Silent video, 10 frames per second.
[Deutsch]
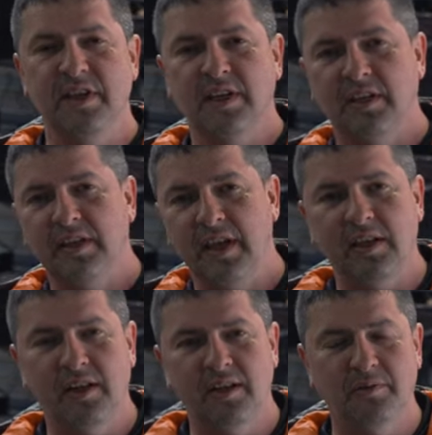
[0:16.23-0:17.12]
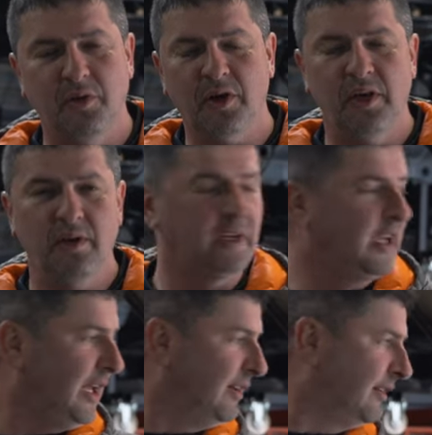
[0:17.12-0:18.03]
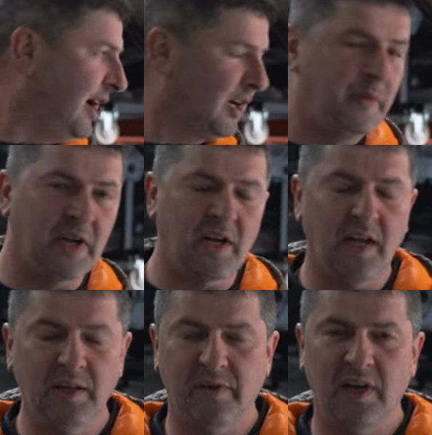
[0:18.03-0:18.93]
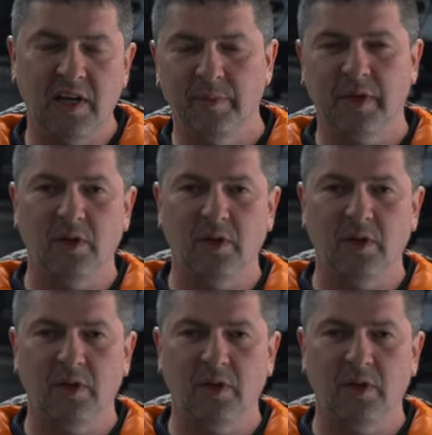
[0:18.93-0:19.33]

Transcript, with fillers: wir jede Woche oder jeden Tag mehrere Anfragen